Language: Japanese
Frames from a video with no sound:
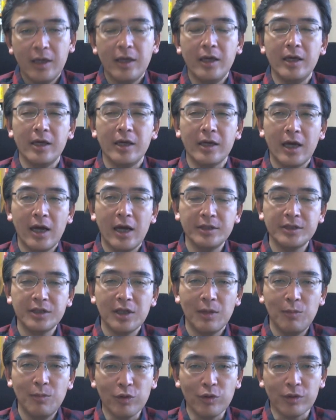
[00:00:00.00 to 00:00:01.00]
え会
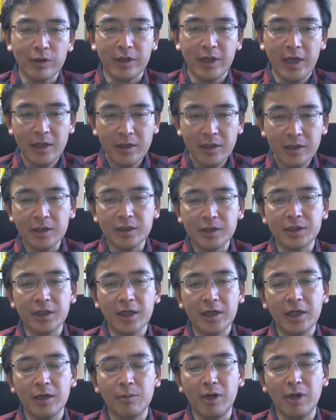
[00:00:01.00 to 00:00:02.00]
社も元気にし
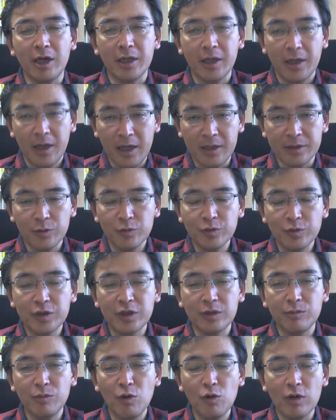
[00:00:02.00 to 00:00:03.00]
なければいけない、組
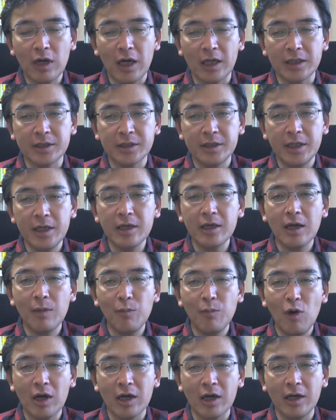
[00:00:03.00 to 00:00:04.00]
織の活性化
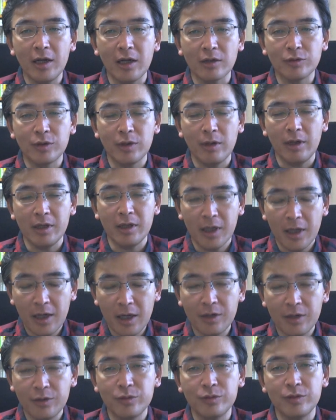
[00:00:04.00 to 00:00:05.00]
も図らなくてはいけ
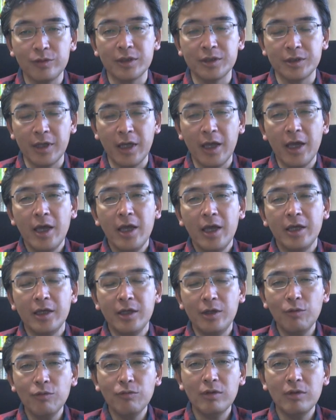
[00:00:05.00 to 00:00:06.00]
ないというですね、
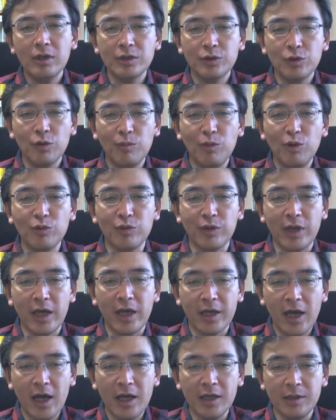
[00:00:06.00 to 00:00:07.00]
いろんな諸問
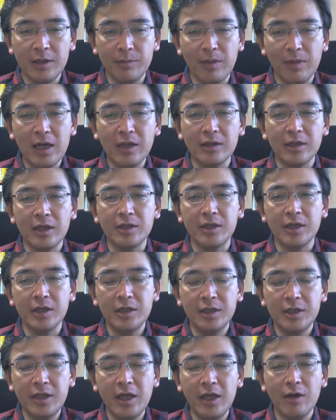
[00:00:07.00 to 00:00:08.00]
題が今出て
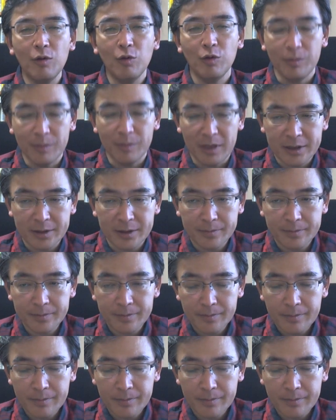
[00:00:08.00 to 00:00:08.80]
きております。